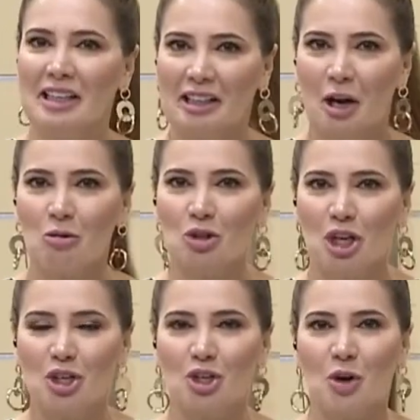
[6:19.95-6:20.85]
Então,
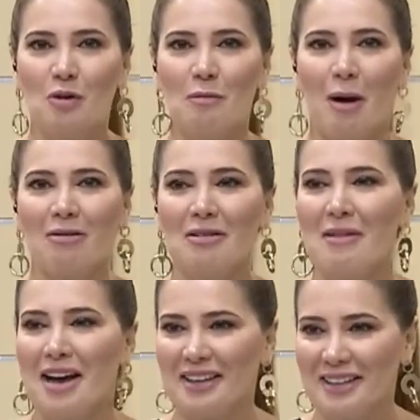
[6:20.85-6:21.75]
gente, olha, o Paulo
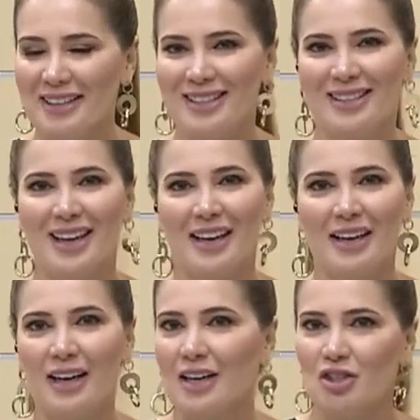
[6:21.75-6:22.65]
Guimarães tem
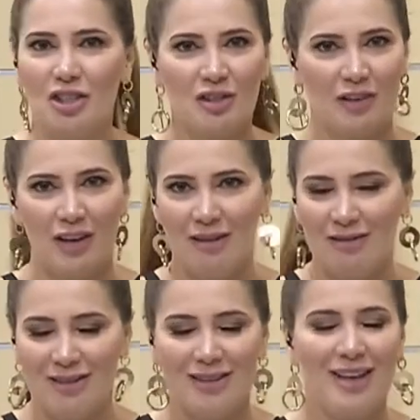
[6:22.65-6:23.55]
grandes filhos